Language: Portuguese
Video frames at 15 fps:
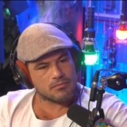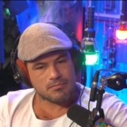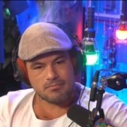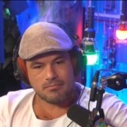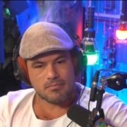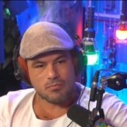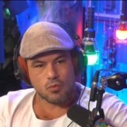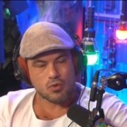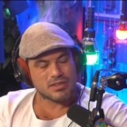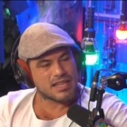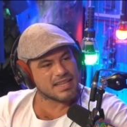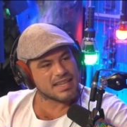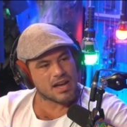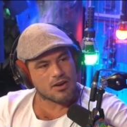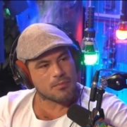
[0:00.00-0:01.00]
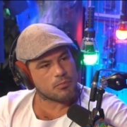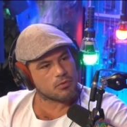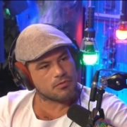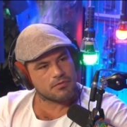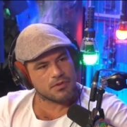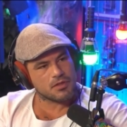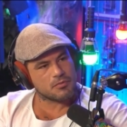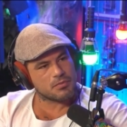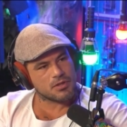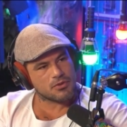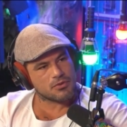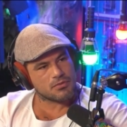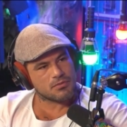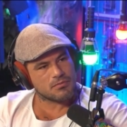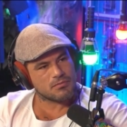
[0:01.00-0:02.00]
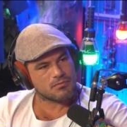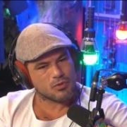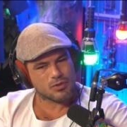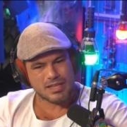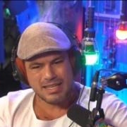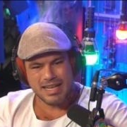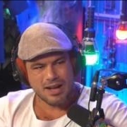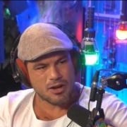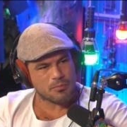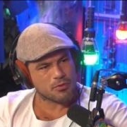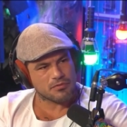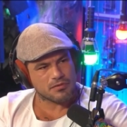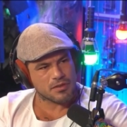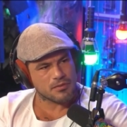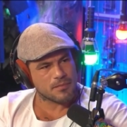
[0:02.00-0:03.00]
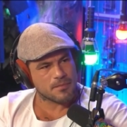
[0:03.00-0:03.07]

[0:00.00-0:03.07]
Mudei da água pro vinho, bicho. Mudei da água pro vinho.